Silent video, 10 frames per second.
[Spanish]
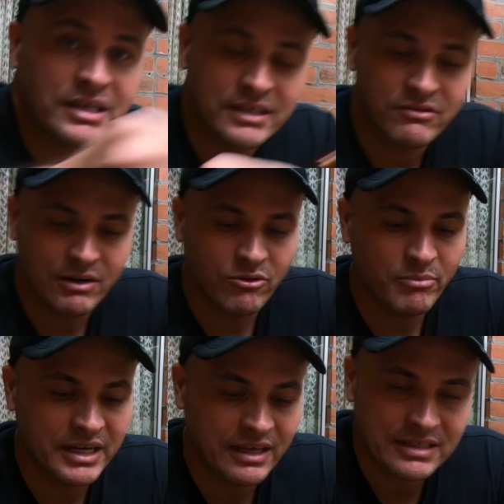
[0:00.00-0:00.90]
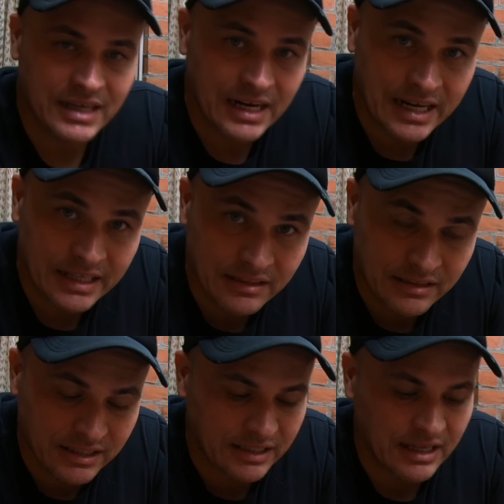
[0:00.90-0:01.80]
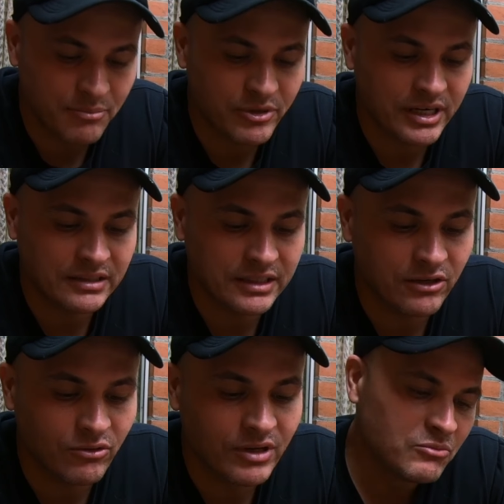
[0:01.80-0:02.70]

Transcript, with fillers: ser una bombilla de esas LED ni nada por el estilo.